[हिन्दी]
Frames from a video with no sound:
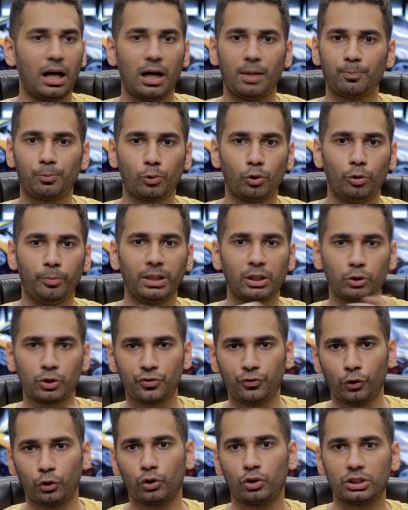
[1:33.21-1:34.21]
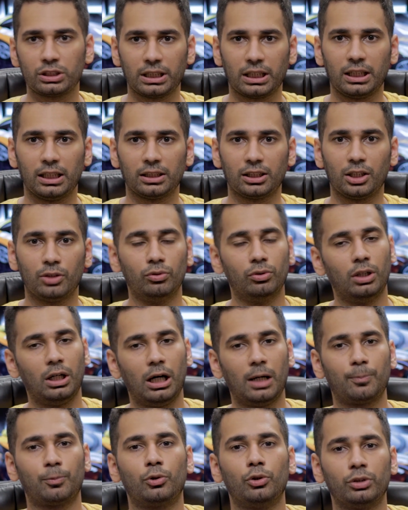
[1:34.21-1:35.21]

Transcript: आपको मैं कुछ फोटोज दिखाता हूं आप